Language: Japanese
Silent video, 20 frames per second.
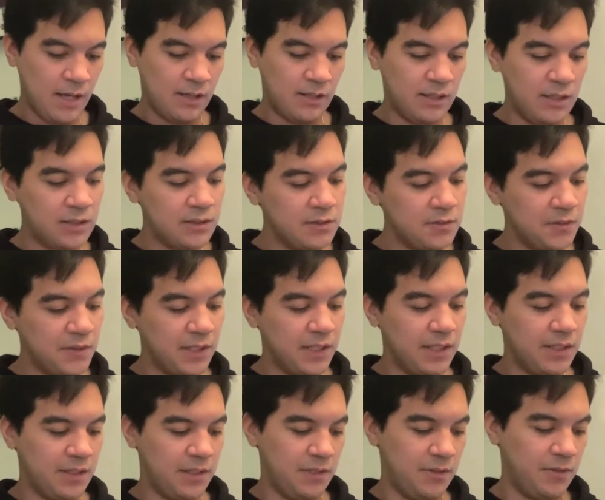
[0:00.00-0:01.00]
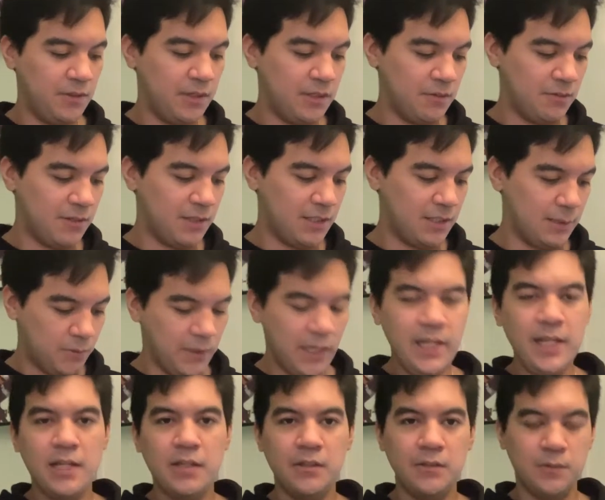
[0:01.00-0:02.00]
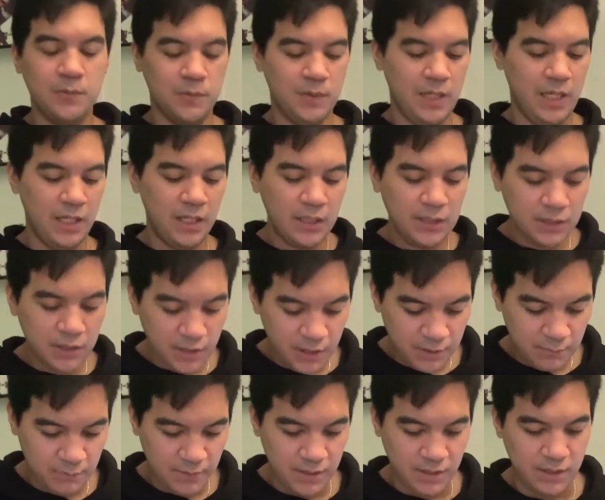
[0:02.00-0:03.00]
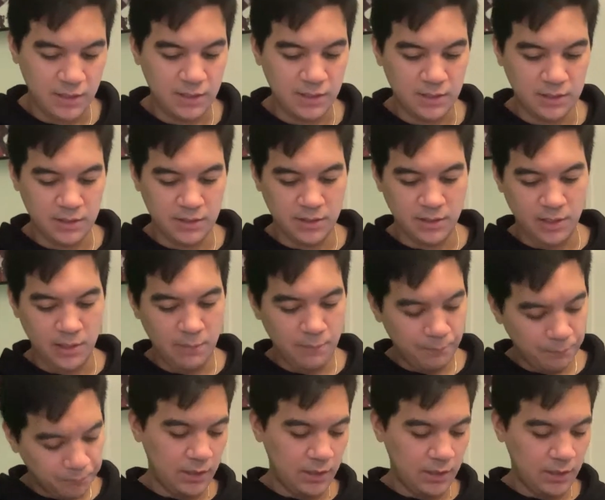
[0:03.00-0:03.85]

ガスの願いっていうよりかは、あの、エリックの願いじゃねみたいな感じでね。